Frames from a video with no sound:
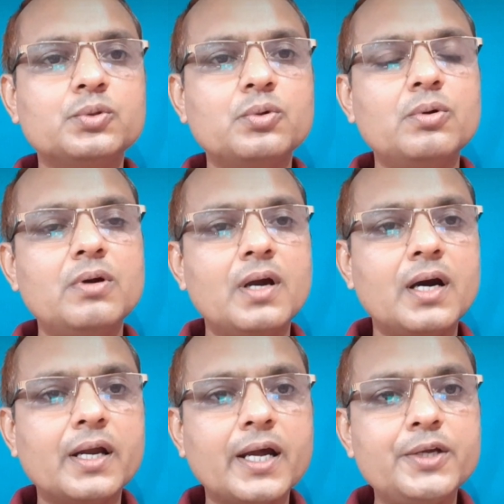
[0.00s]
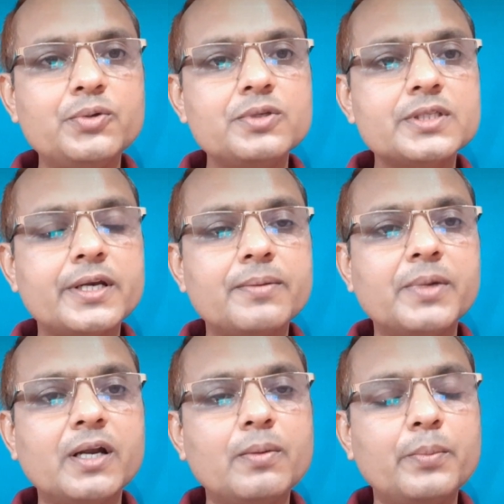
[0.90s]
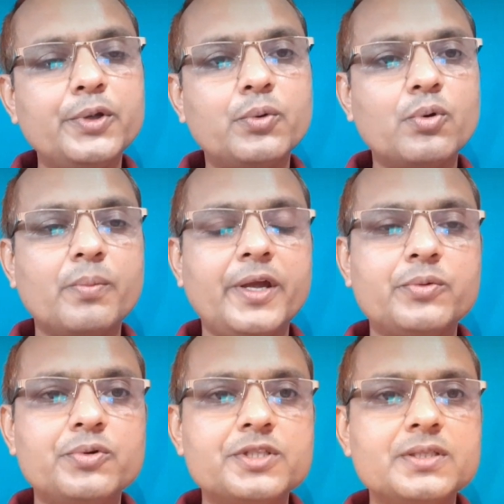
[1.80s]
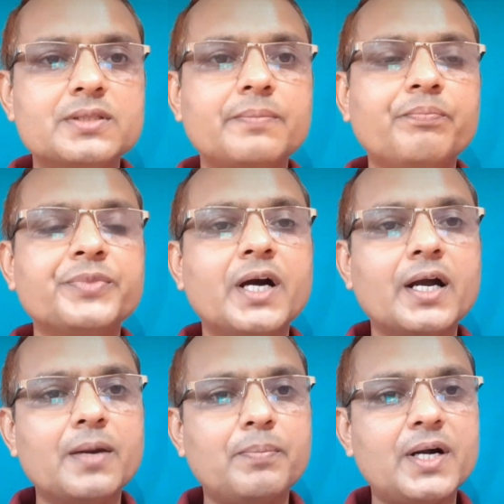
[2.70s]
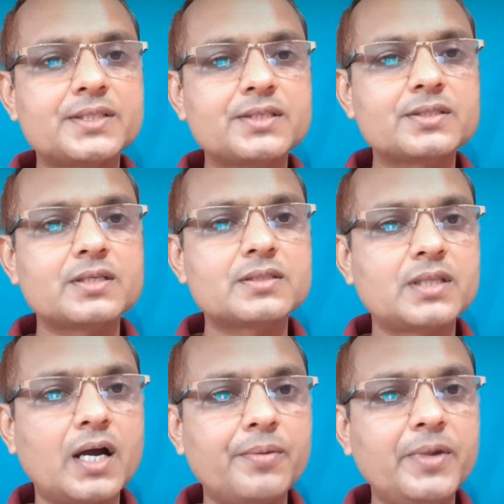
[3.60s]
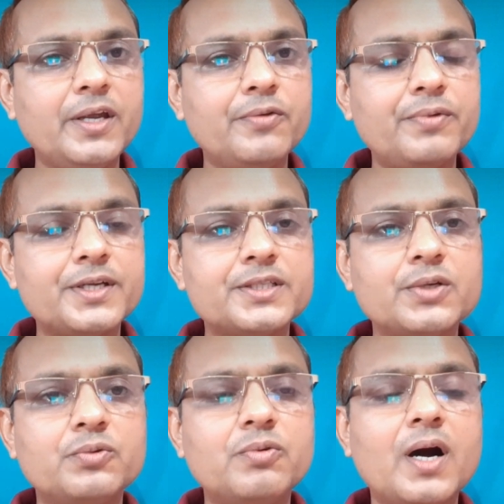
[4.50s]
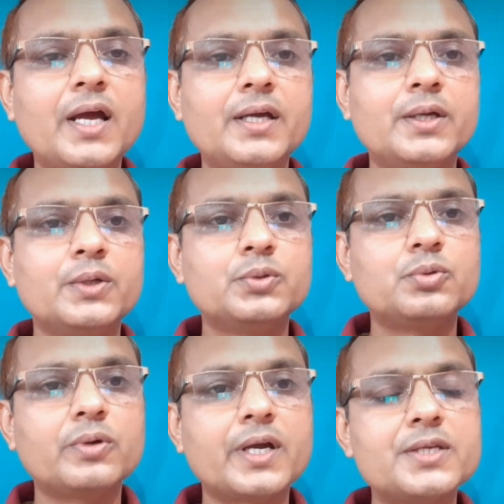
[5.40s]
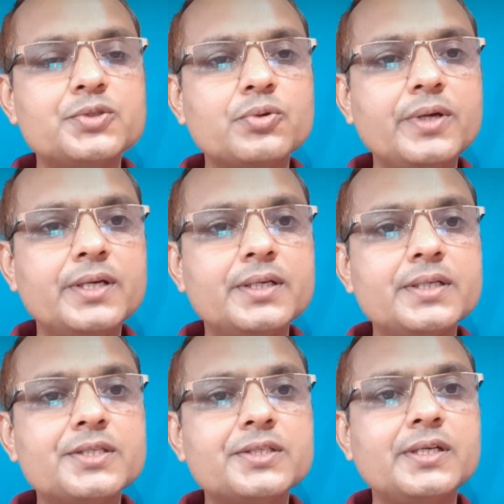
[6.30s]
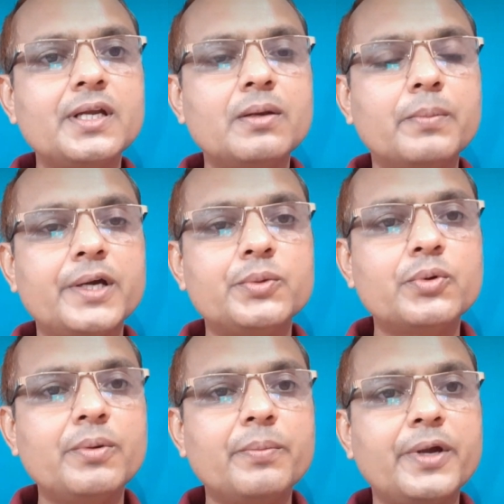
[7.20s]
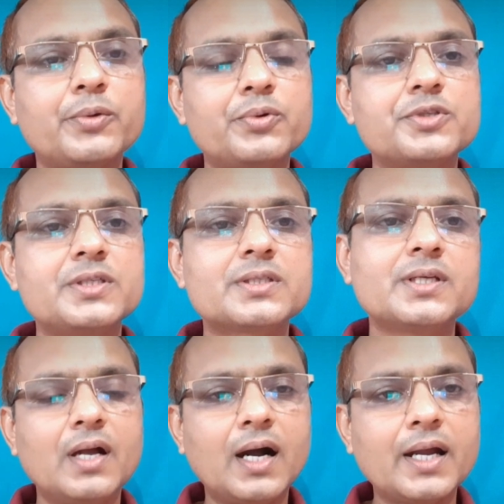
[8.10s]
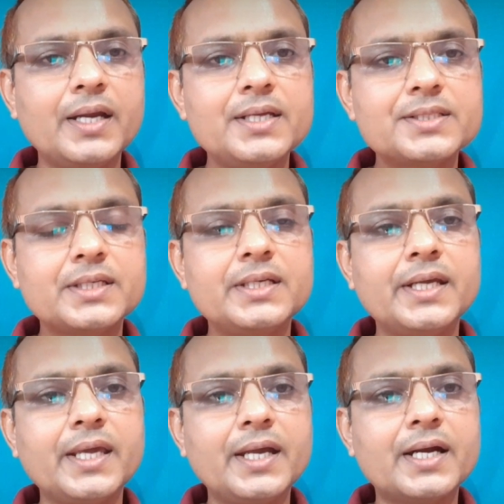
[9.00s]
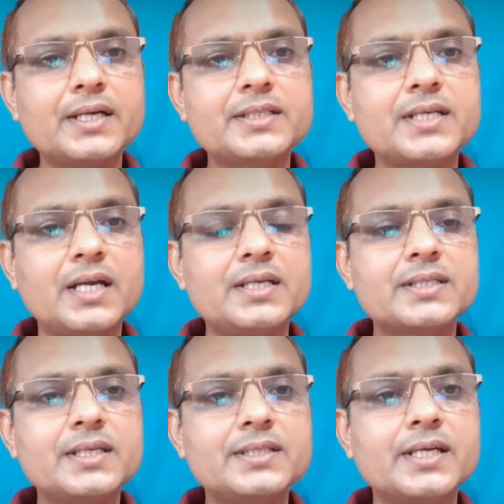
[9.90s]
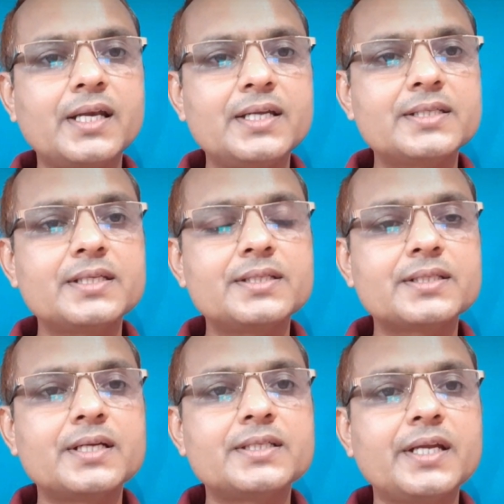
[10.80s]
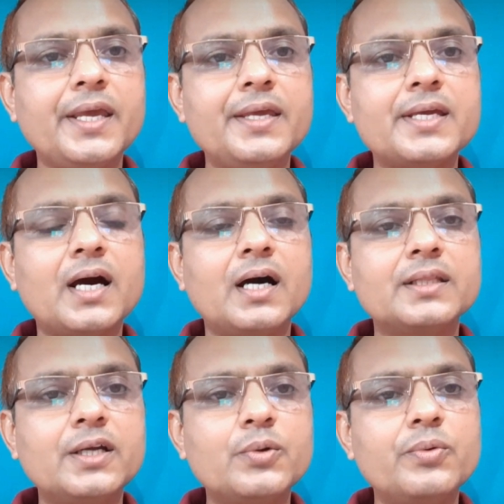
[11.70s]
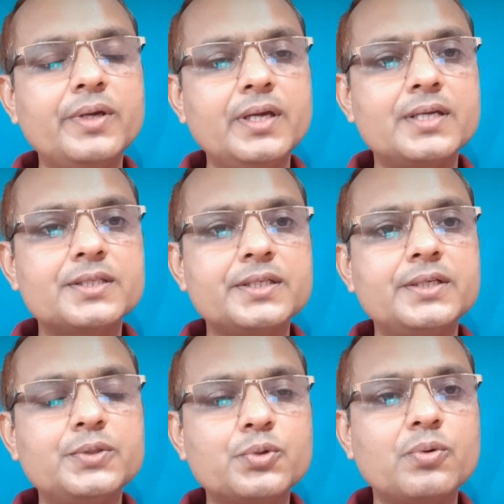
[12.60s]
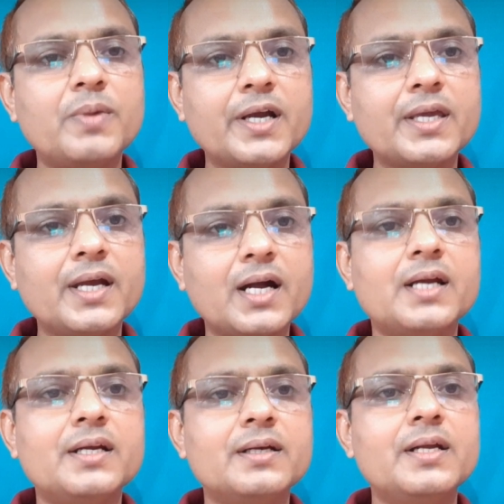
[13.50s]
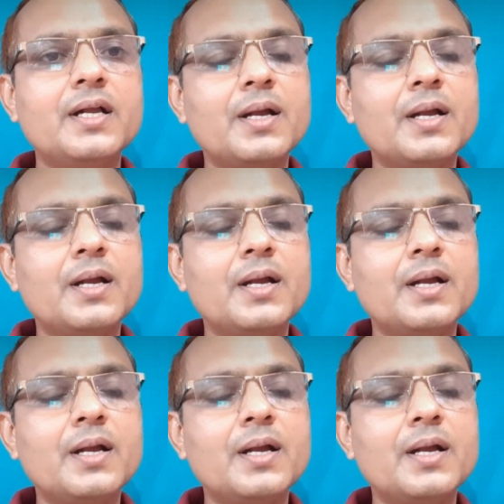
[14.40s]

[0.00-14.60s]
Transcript: तो राइनो सेरेब्रल म्यूकोर माइकोसिस अगर पाचन संस्थान में इन्फेक्शन हुआ है तो गैस्ट्रो इंटेस्टिनल माइकोर माइकोसिस अगर स्किन के कट जाने से जलने से सर्जरी या अदर कोई स्किन ट्रोमा के कारण